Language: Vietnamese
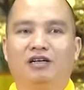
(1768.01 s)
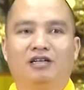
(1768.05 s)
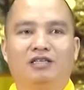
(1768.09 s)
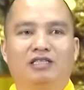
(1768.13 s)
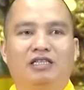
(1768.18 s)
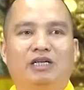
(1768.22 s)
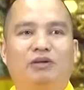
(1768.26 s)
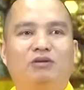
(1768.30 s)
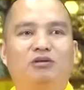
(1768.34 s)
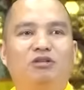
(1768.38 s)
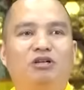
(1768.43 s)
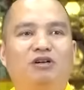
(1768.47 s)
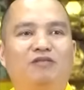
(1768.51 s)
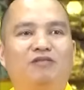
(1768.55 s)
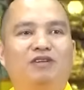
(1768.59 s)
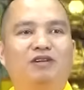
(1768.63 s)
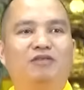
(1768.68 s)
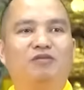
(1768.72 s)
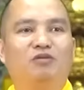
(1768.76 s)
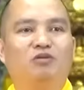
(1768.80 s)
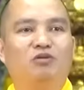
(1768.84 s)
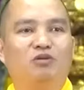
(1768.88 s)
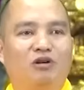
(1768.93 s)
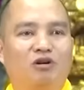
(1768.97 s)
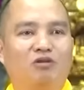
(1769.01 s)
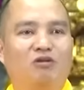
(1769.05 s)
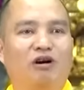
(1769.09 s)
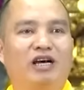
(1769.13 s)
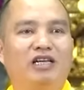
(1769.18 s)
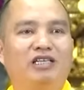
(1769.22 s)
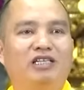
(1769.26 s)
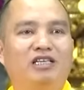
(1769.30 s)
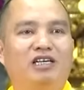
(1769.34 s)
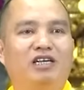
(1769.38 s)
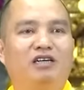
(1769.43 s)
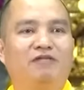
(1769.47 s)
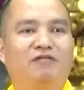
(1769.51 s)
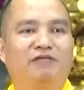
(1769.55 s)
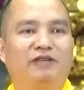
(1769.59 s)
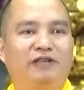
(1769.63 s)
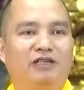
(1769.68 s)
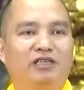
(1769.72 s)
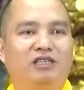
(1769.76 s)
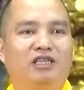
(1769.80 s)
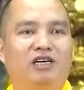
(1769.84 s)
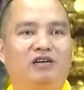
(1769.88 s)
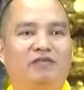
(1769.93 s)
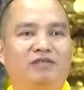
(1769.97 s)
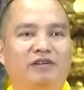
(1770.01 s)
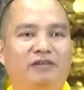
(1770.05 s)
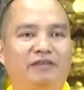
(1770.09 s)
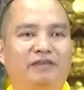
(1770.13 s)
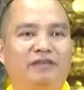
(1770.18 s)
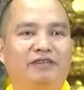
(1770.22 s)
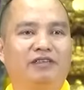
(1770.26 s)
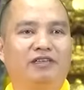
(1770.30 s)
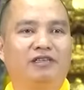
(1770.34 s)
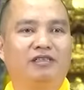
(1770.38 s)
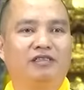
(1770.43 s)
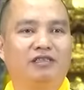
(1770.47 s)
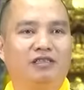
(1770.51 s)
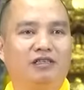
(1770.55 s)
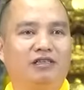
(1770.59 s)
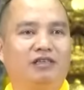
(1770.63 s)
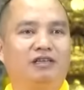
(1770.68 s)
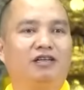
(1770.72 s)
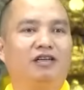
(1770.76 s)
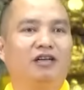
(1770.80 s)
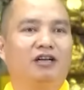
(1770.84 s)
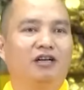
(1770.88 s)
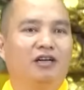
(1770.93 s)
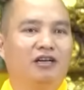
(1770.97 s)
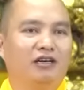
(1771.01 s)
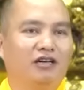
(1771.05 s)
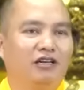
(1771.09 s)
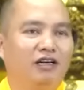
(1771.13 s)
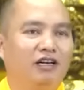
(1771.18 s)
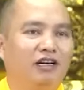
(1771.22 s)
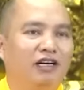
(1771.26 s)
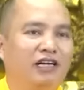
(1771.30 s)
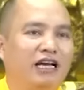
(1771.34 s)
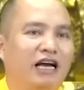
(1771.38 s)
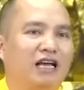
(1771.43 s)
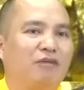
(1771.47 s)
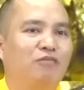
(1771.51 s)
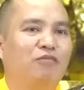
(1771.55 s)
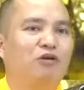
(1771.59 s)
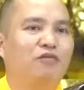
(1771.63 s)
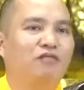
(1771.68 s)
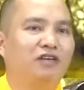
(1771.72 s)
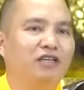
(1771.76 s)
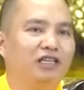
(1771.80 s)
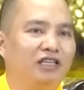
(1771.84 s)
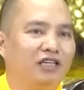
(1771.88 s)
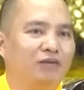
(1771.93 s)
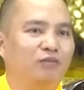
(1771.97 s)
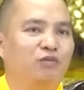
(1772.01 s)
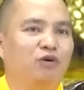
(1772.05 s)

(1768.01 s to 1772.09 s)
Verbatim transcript: Dẫu cho vị vua quái trời phi tưởng, phi tưởng xứ đứng cạnh một vị gì?